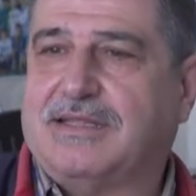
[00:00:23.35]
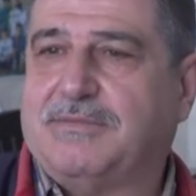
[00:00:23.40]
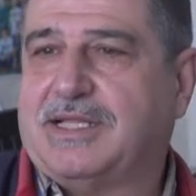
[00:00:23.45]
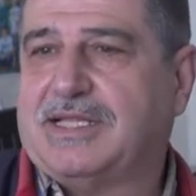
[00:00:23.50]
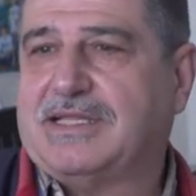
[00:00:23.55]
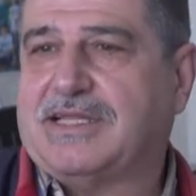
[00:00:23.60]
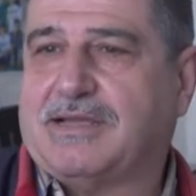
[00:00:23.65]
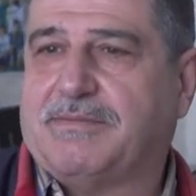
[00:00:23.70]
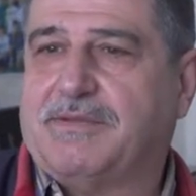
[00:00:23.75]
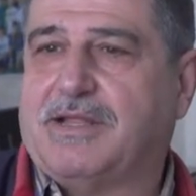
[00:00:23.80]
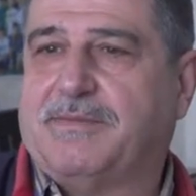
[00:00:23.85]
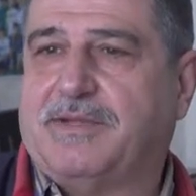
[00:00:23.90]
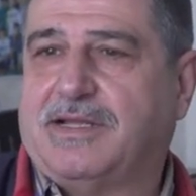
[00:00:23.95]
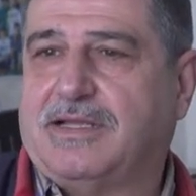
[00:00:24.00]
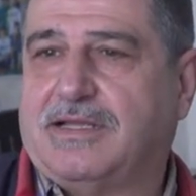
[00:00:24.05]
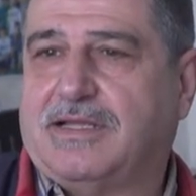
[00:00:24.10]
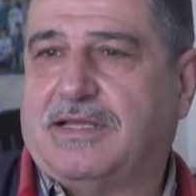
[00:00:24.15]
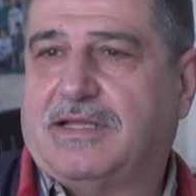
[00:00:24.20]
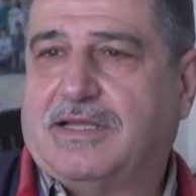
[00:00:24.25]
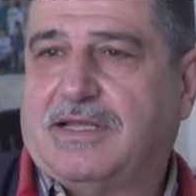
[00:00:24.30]
مهنتك من
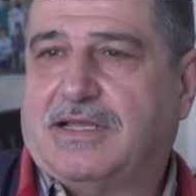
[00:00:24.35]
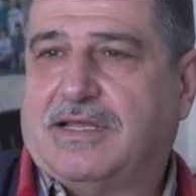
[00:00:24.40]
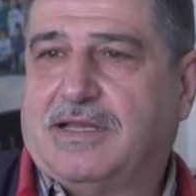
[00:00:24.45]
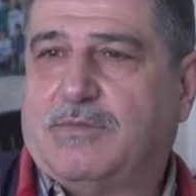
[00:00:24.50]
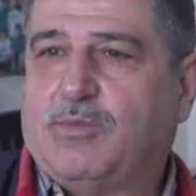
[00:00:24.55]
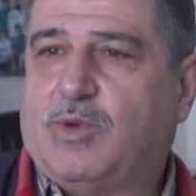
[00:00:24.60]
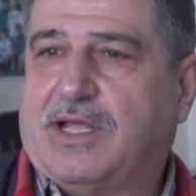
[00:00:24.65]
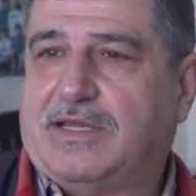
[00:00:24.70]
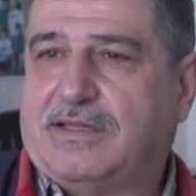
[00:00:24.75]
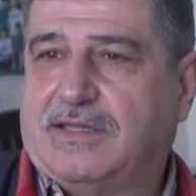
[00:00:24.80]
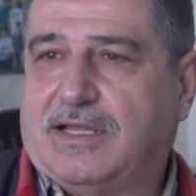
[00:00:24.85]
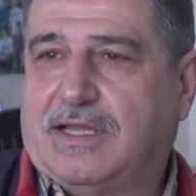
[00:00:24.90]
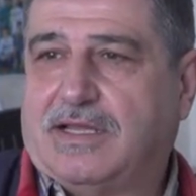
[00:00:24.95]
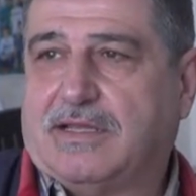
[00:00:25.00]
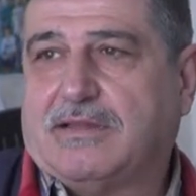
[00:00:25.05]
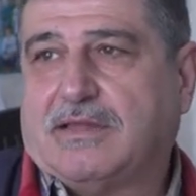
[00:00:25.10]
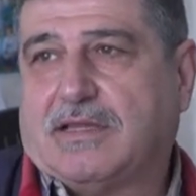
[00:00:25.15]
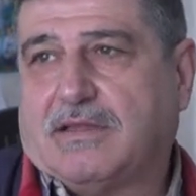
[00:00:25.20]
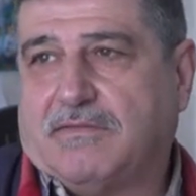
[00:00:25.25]
قبل المعدل